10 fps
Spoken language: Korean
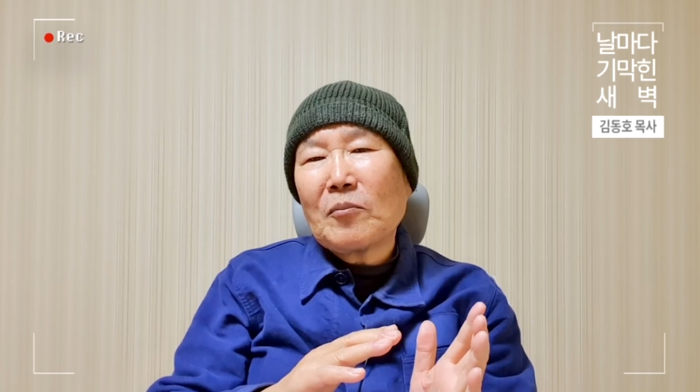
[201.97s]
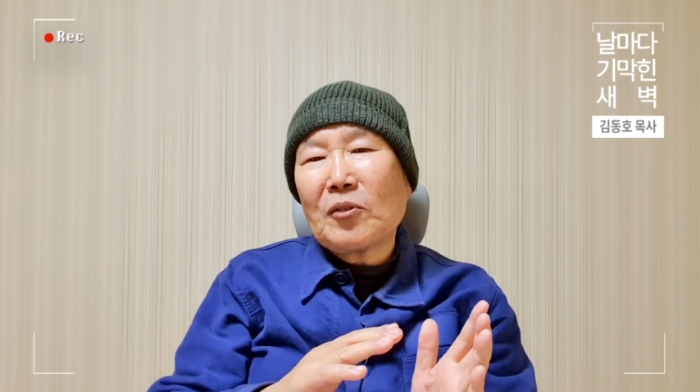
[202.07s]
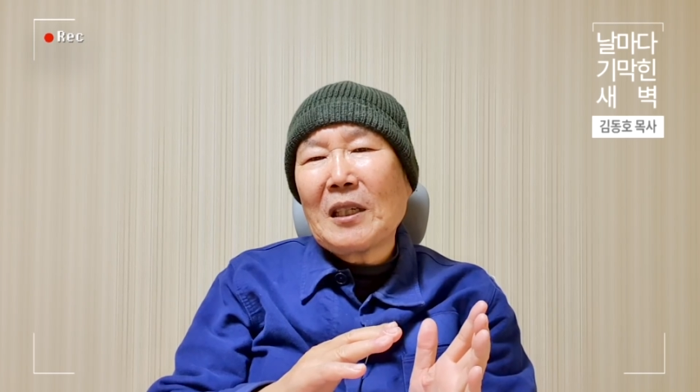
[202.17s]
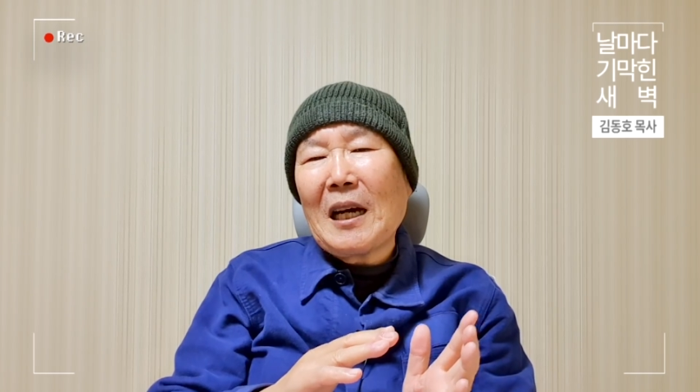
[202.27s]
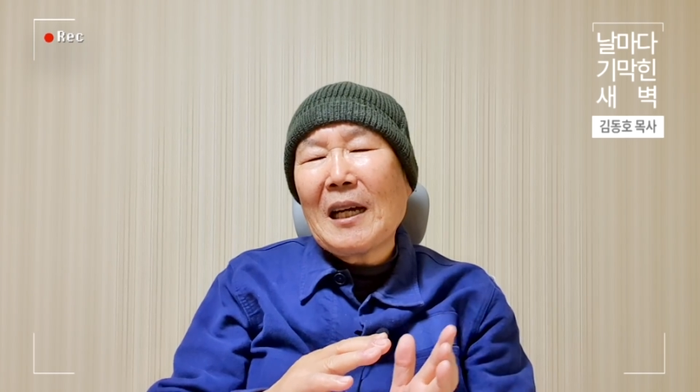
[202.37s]

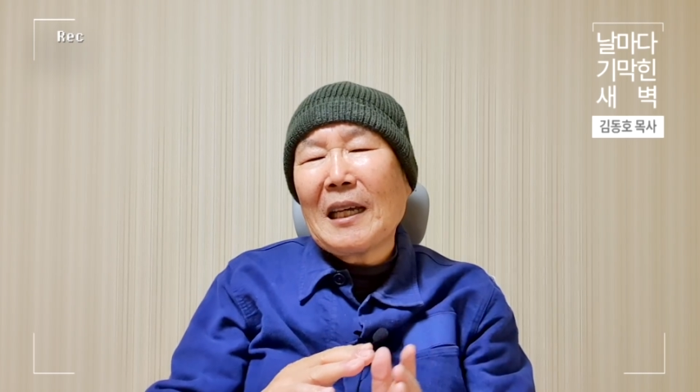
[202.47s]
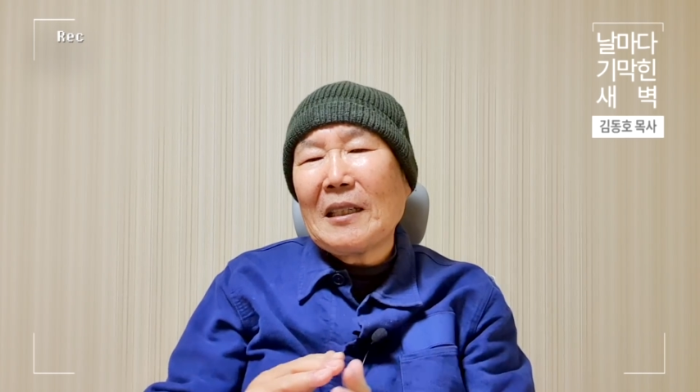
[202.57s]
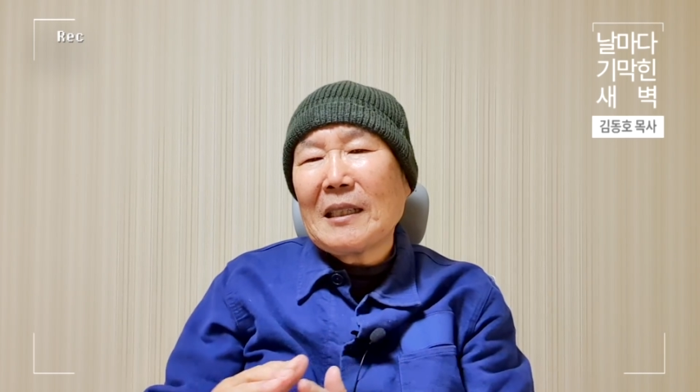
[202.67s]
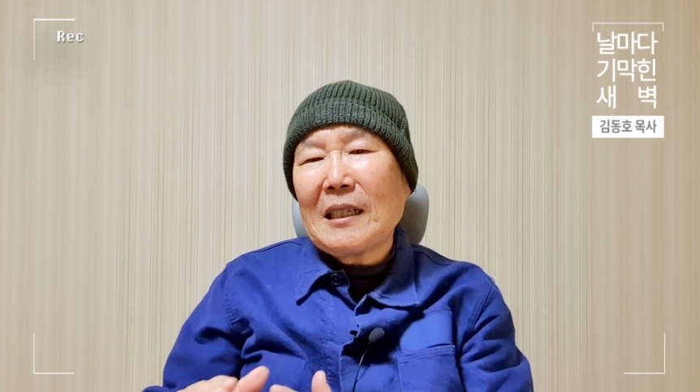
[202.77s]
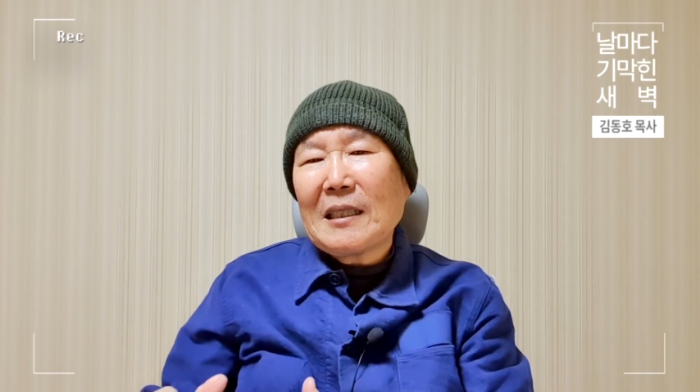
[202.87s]

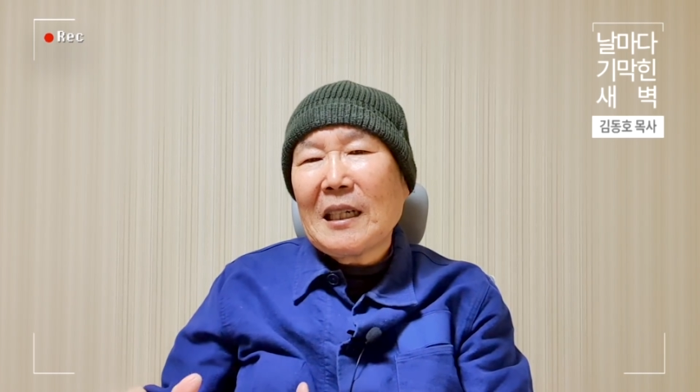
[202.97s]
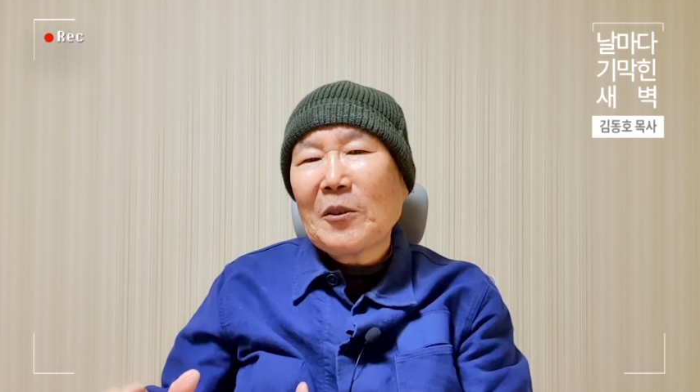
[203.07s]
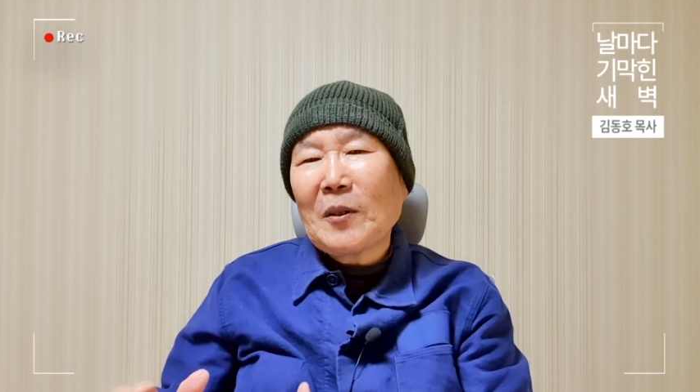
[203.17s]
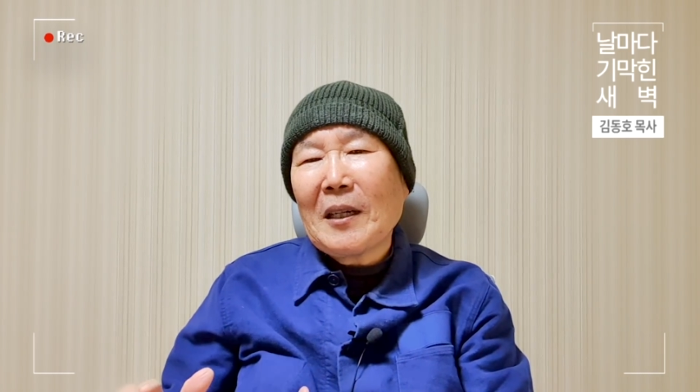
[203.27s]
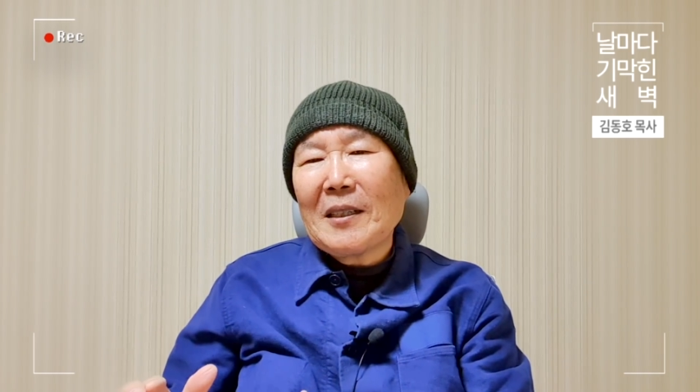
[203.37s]
무사하게
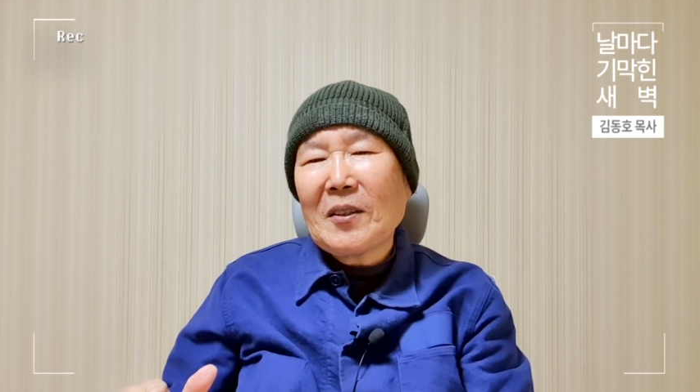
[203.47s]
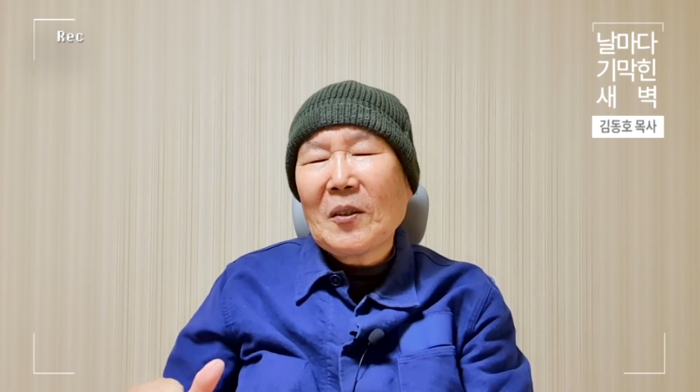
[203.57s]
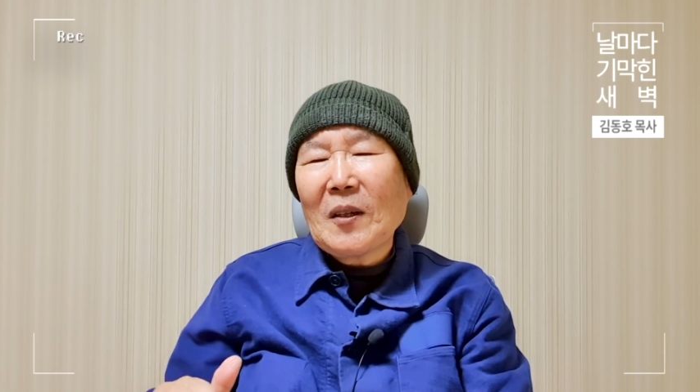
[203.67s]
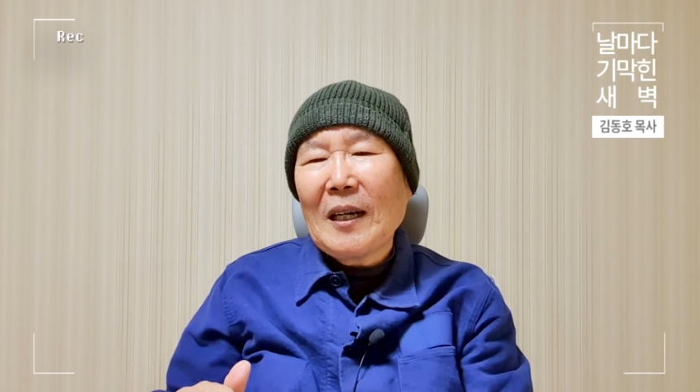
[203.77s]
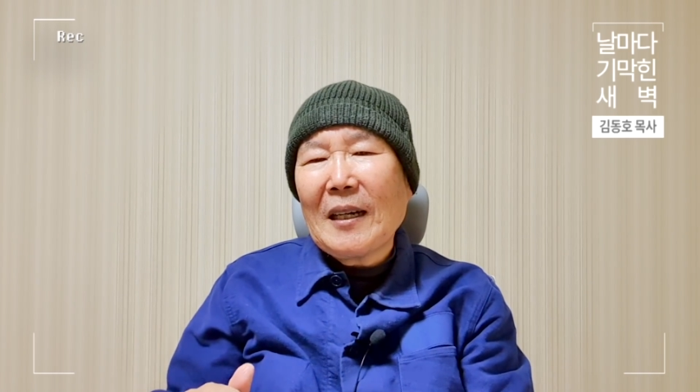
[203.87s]
착륙하는
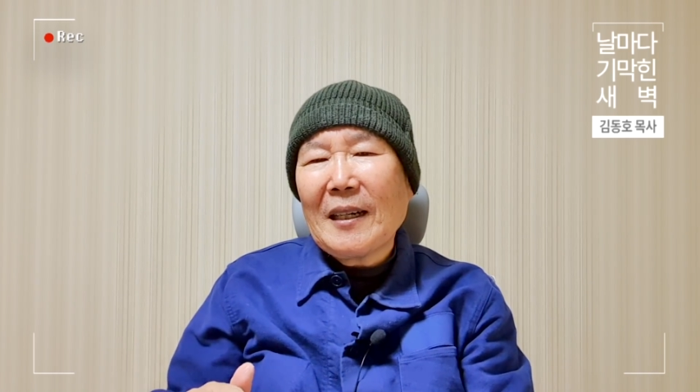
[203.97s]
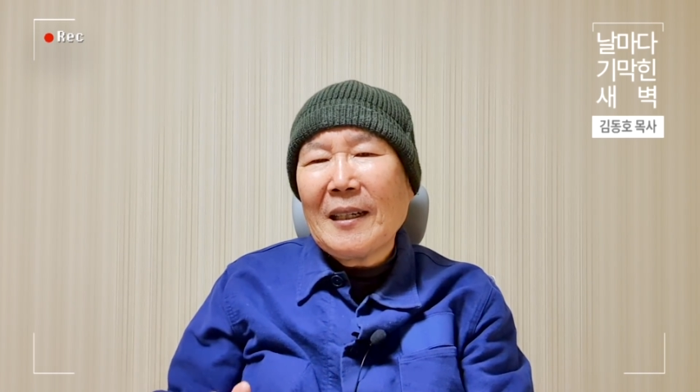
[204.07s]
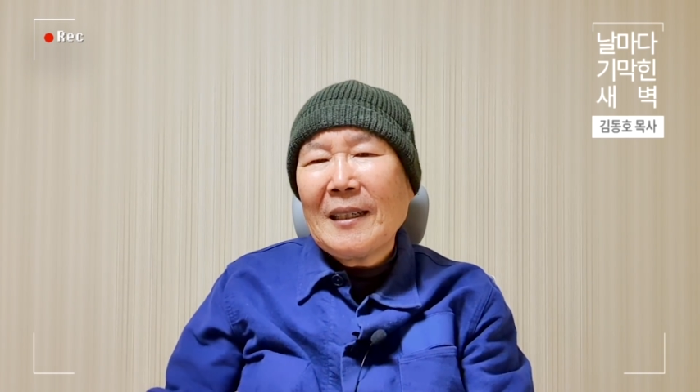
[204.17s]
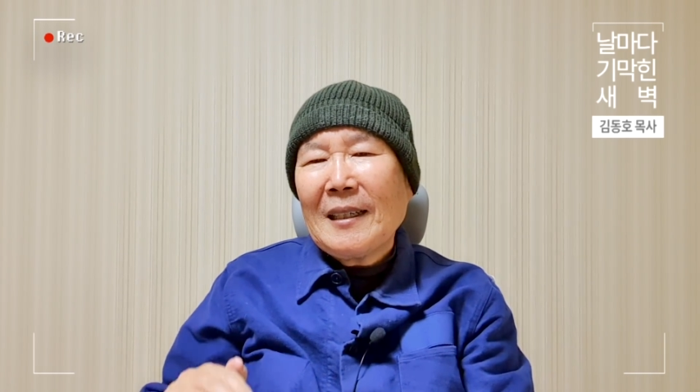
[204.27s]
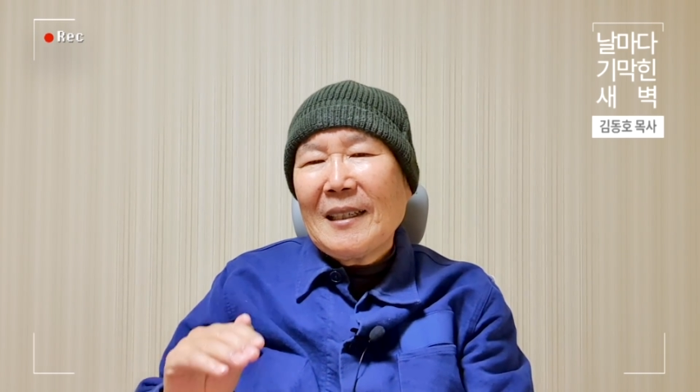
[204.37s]
정도가 아니라